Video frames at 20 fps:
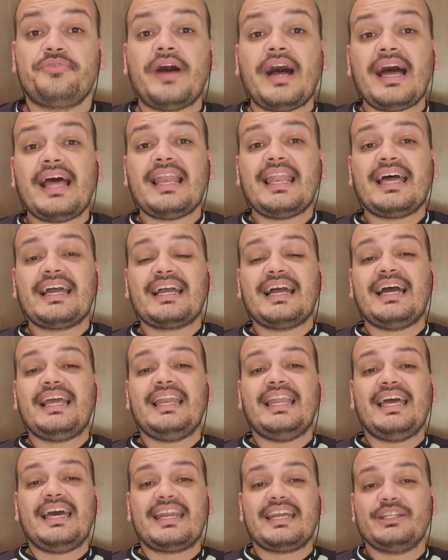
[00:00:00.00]
Fala
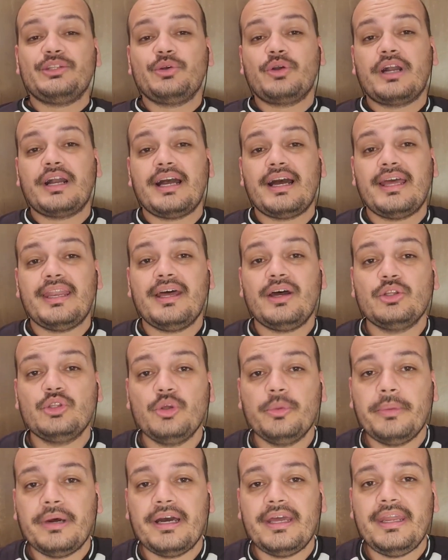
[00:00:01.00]
galera do canal
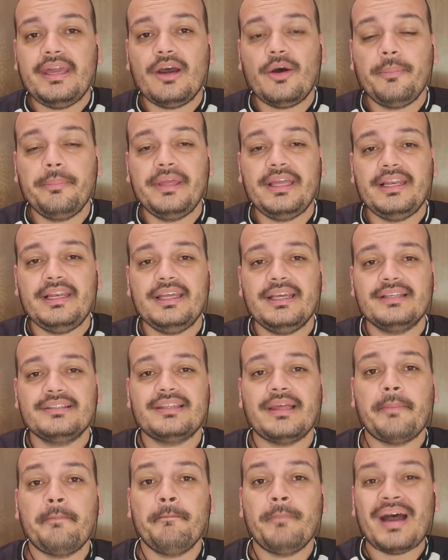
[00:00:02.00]
do Manel,
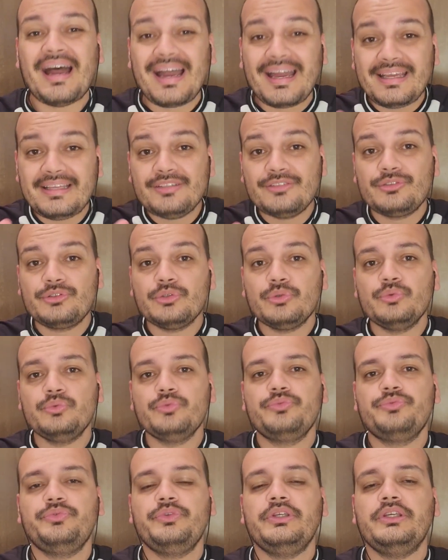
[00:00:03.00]
beleza? Mais
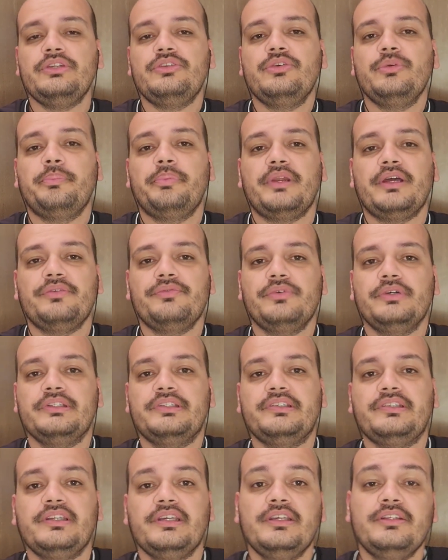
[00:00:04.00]
um vídeo para
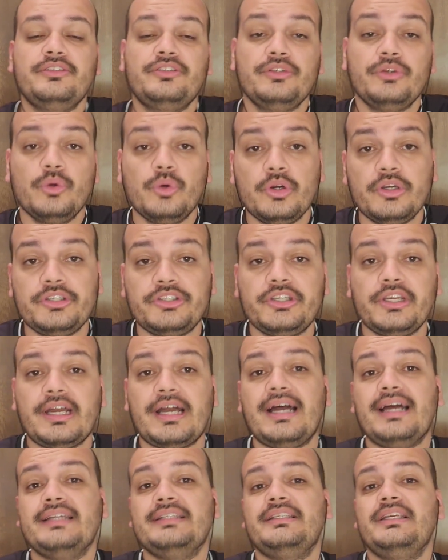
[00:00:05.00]
vocês e hoje
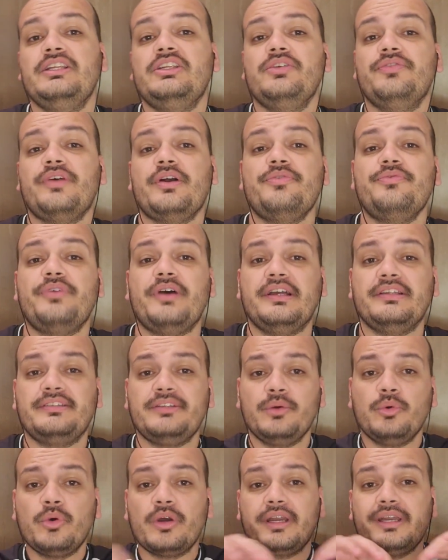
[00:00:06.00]
a gente vai
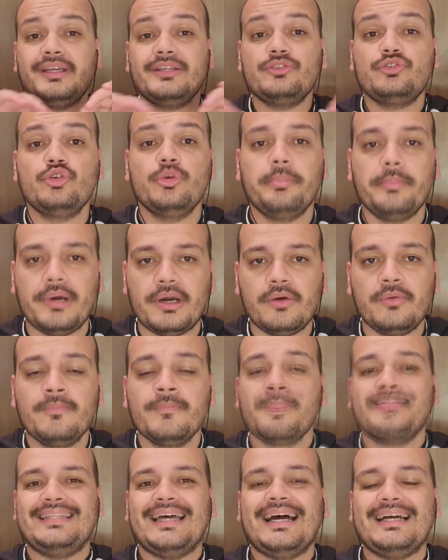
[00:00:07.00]
fazer um resumão
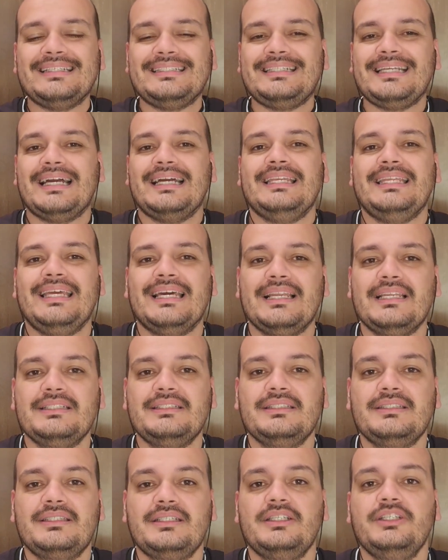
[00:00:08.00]
da janela
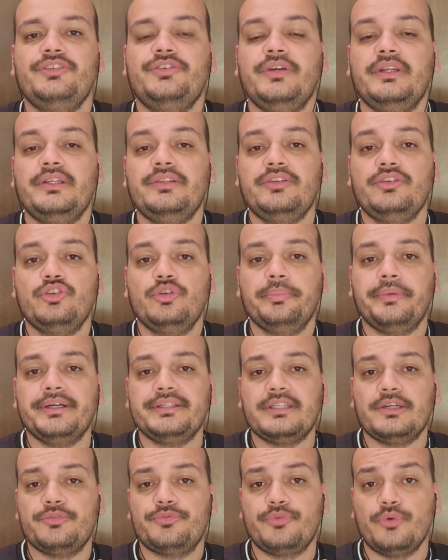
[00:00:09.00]
de transferências do
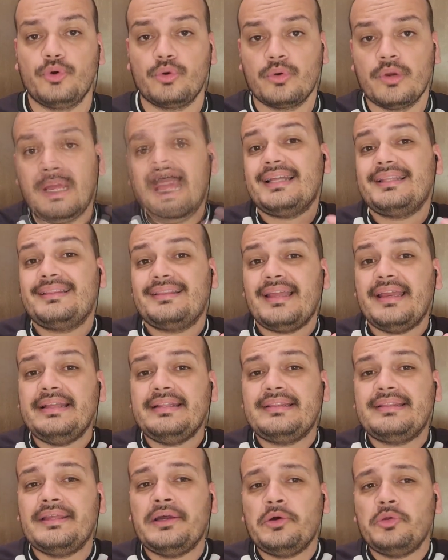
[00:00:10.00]
Botafogo. Até
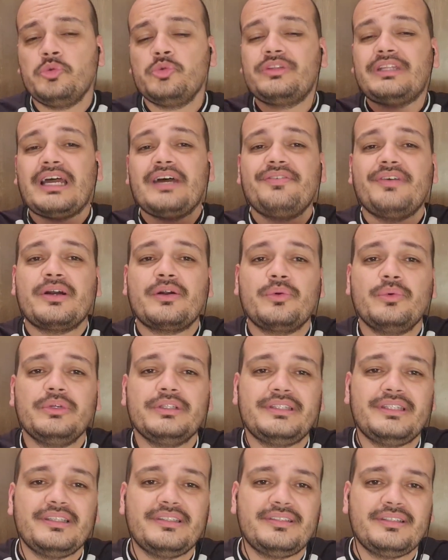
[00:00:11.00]
então não estava
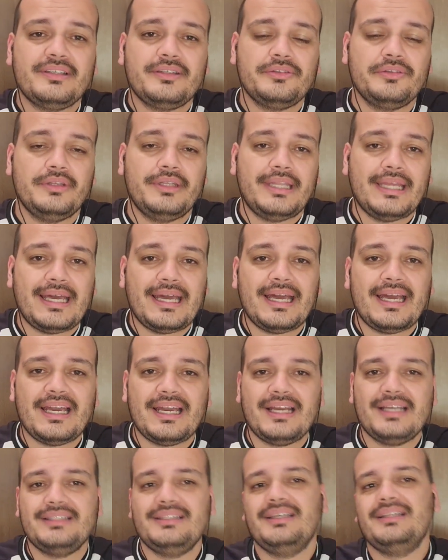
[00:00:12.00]
acontecendo
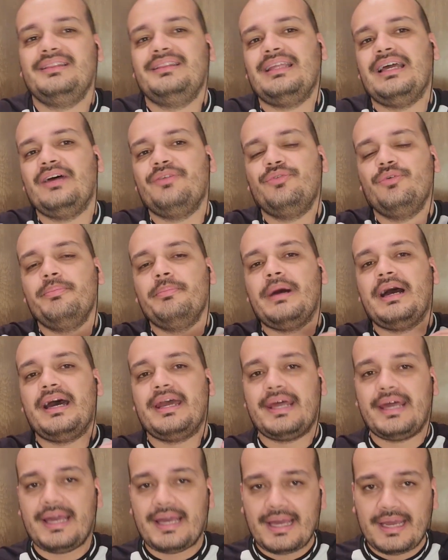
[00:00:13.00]
nada, tava um
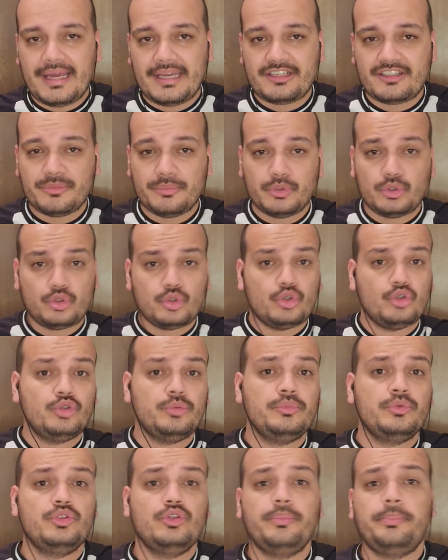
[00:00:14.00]
marasmo,
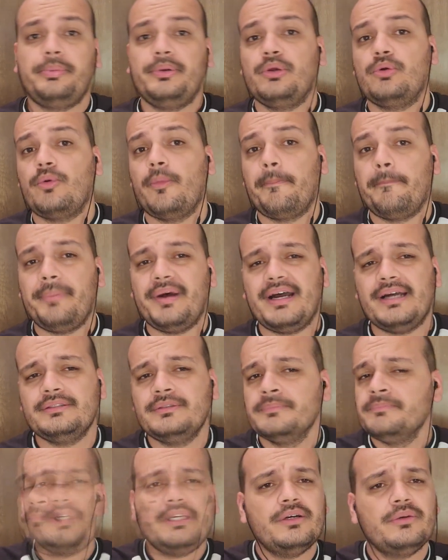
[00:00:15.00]
todo mundo
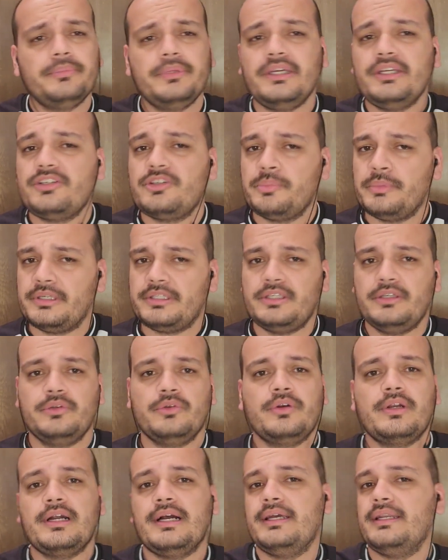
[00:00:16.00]
preocupado. Eu mesmo aqui
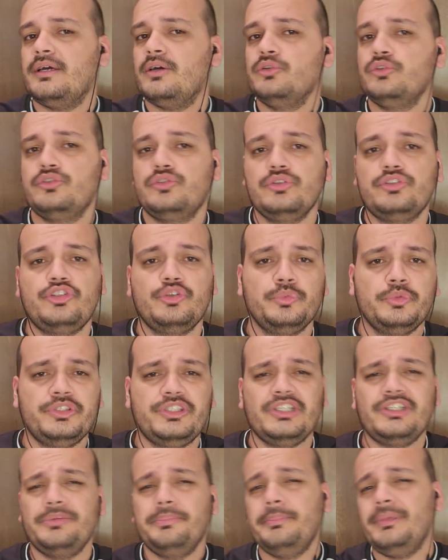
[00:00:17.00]
no canal nos últimos
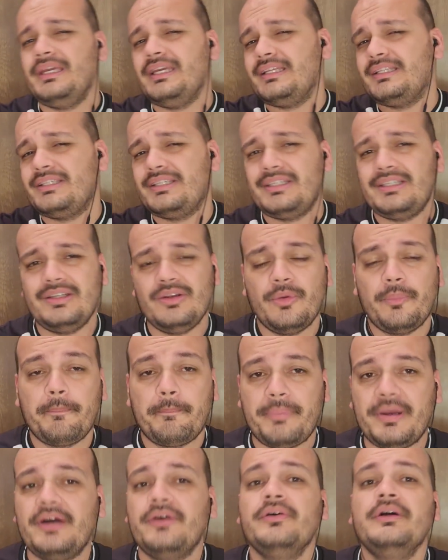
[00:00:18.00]
dias meti o
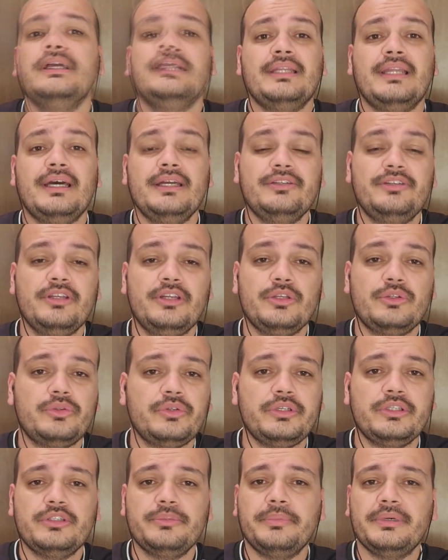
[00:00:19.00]
pau na
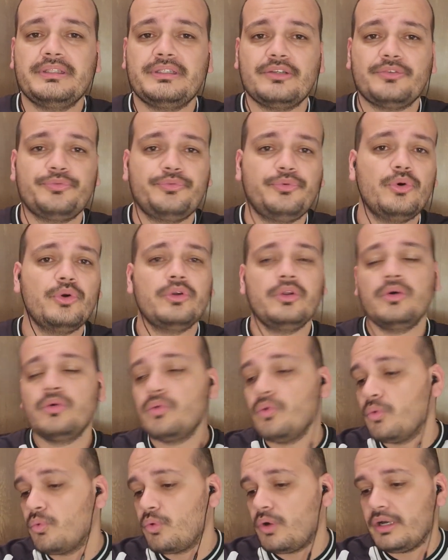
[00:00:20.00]
diretoria do Botafogo, não
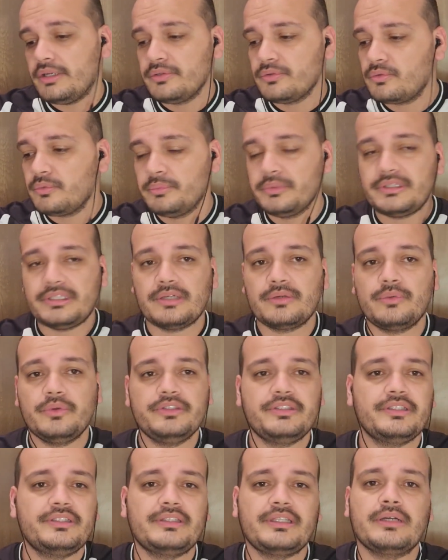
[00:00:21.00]
concordo com muita
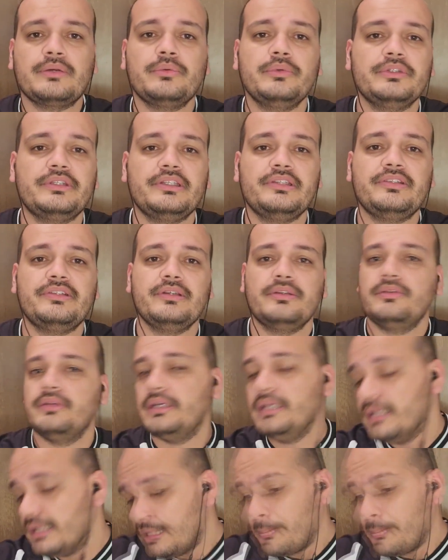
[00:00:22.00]
coisa que está acontecendo aí,